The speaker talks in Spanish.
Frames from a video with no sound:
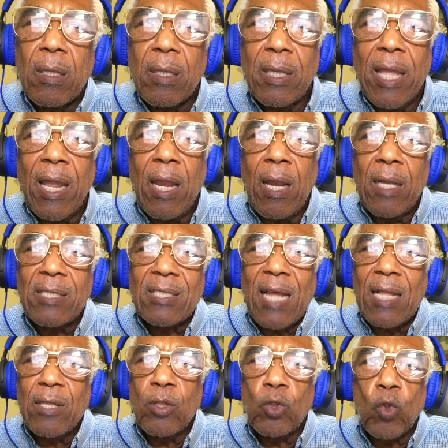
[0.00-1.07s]
del
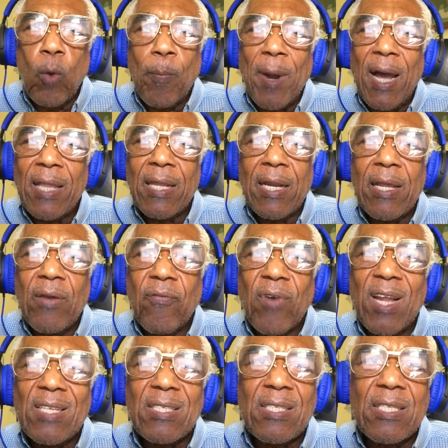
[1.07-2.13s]
Santo Padre
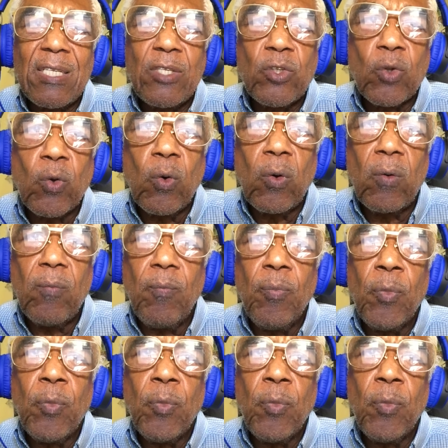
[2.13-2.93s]
Francisco